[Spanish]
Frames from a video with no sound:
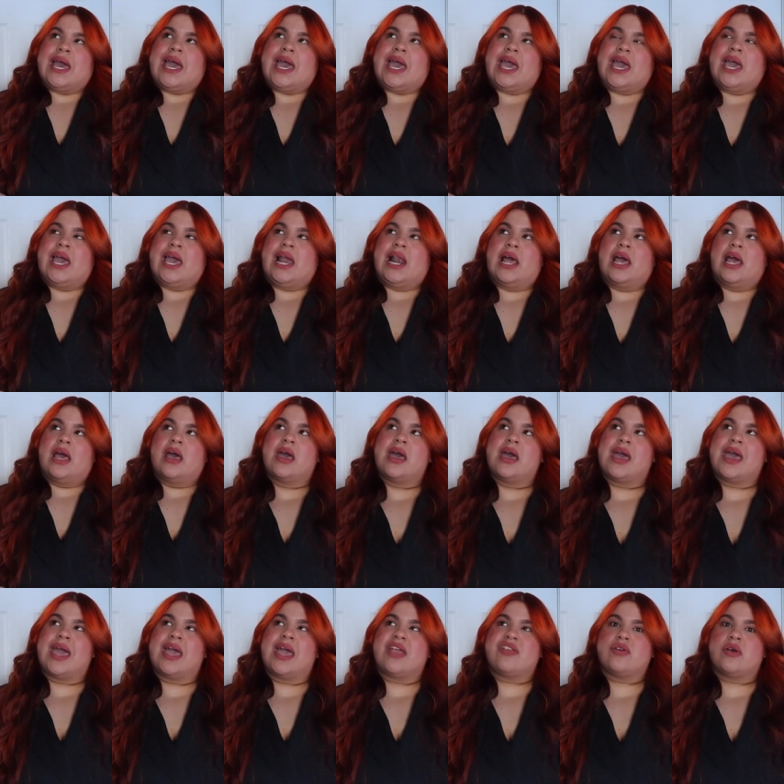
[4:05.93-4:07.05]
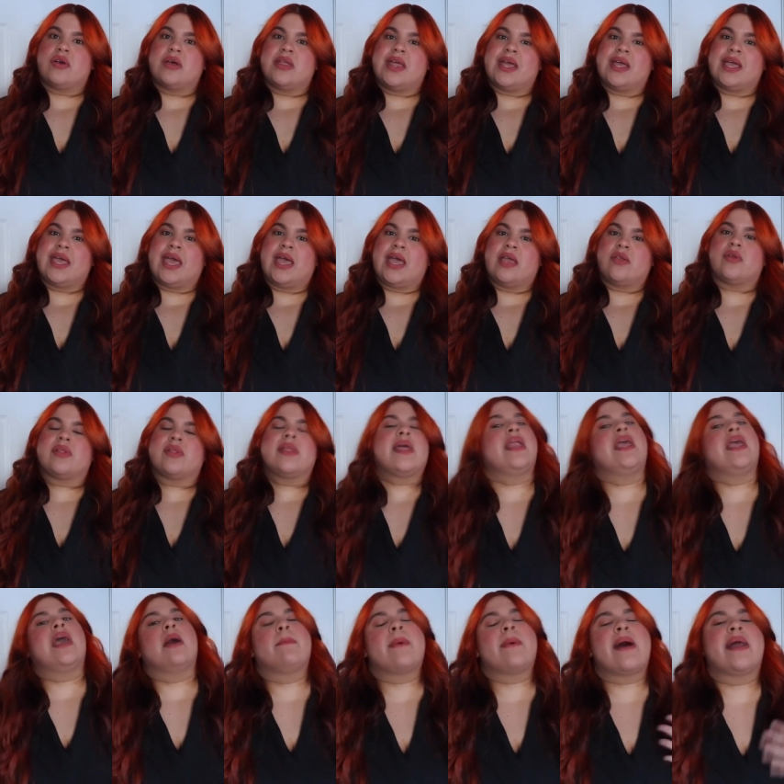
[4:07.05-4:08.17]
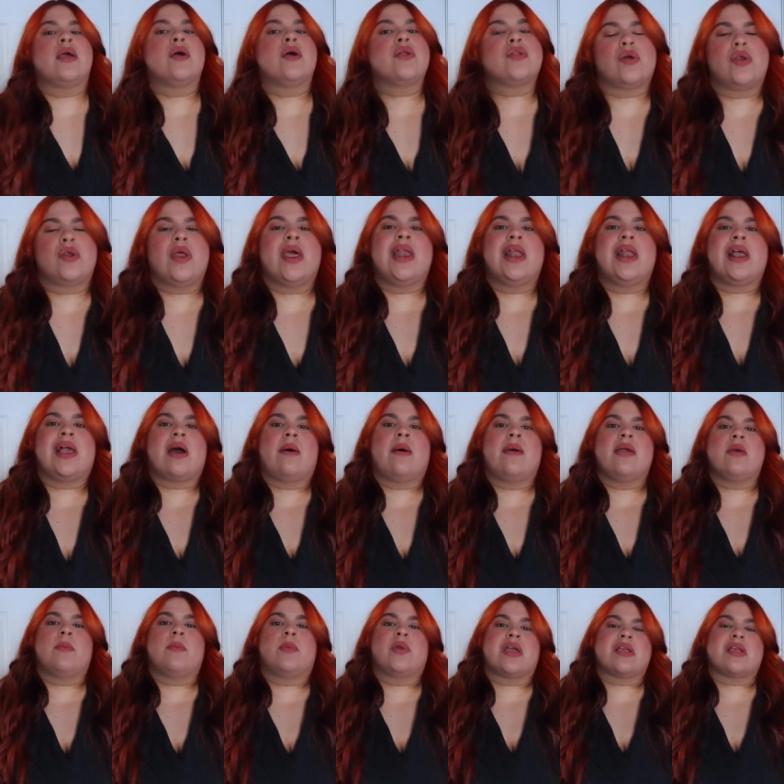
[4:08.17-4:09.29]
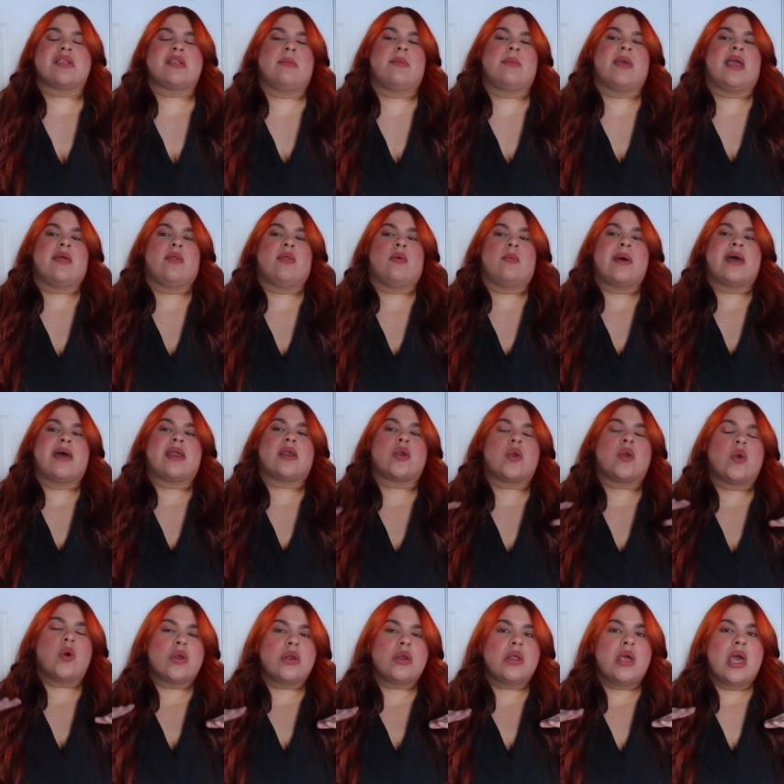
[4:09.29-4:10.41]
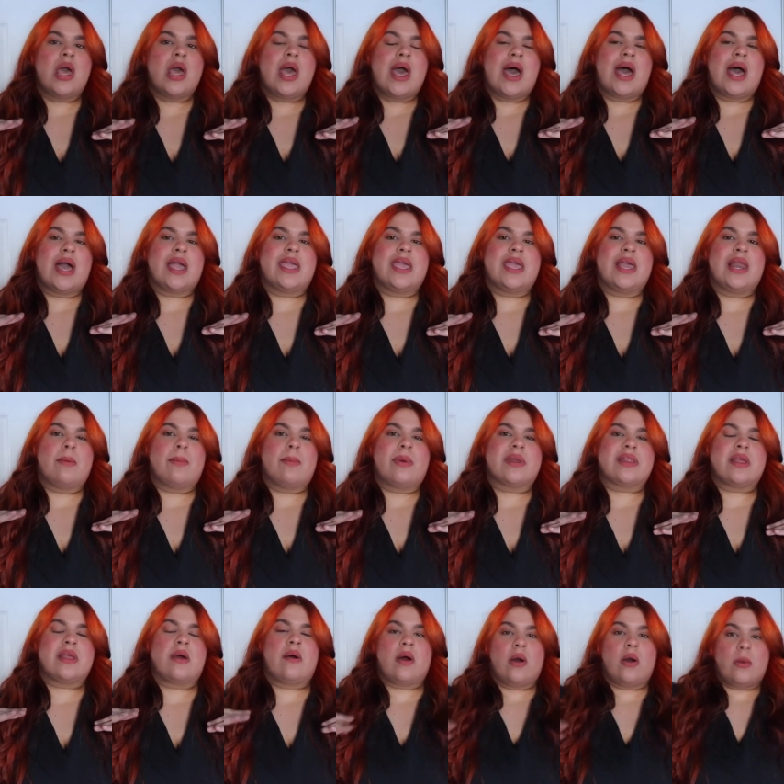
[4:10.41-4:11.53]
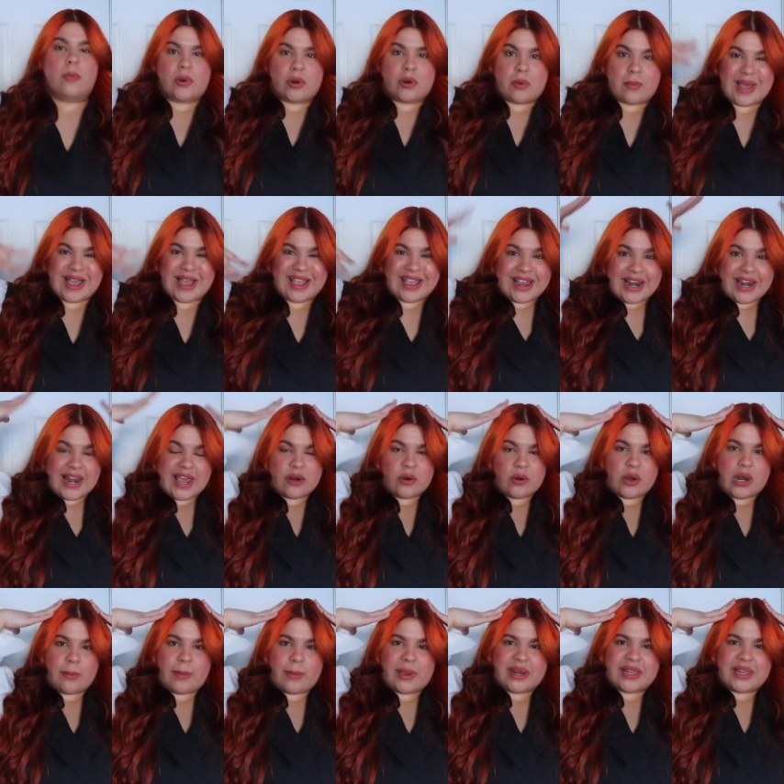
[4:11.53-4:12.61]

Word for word: el hecho de que yo tenía varios tonos en el cabello porque se me quedó marrón aquí en la parte de abajo pero más claro en la